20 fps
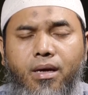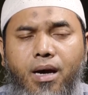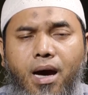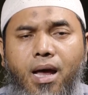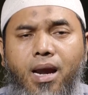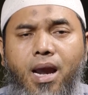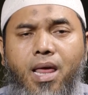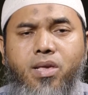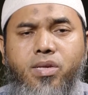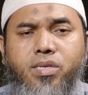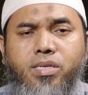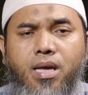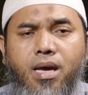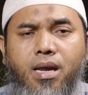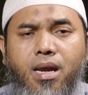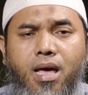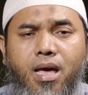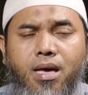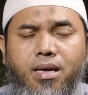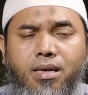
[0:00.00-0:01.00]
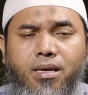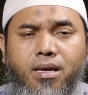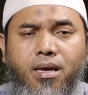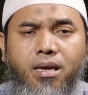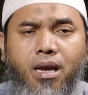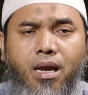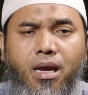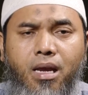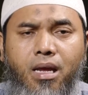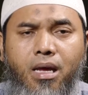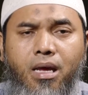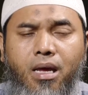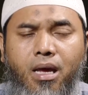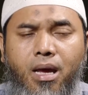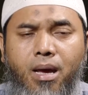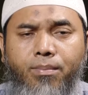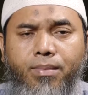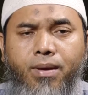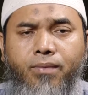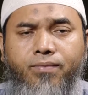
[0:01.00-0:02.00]
"Alaisa la ilaha illallah
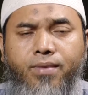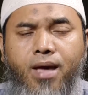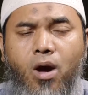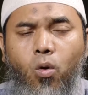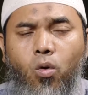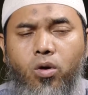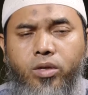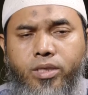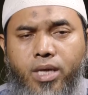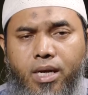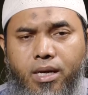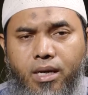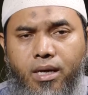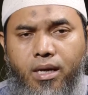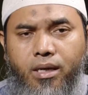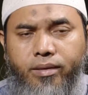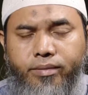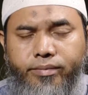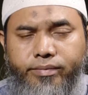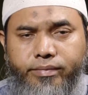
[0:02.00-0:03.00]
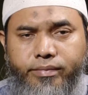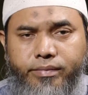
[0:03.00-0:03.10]
miftahul jannah?"